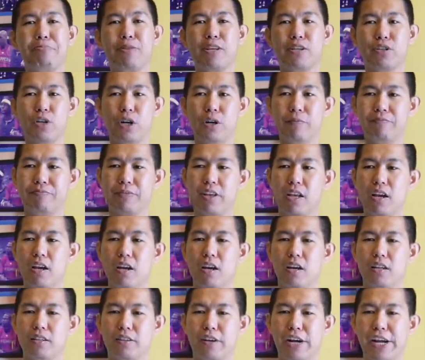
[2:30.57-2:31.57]
So,
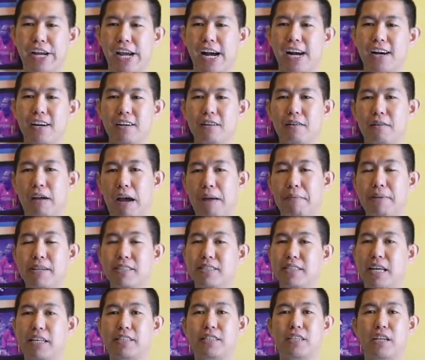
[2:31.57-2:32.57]
Trey Young emang
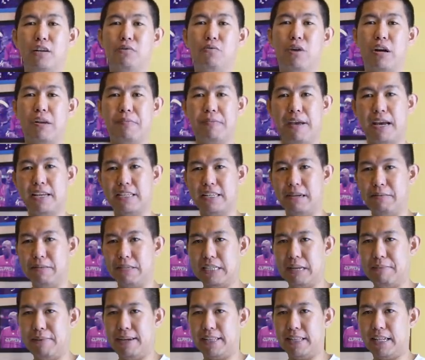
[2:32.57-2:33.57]
statsnya luar biasa
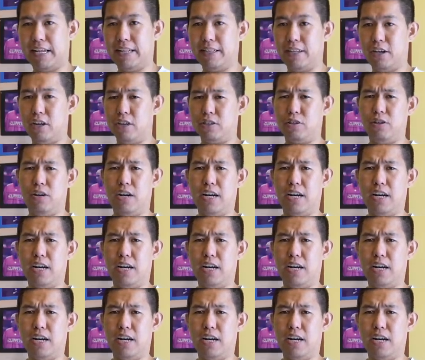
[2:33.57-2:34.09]
bersama Atlanta Hawks.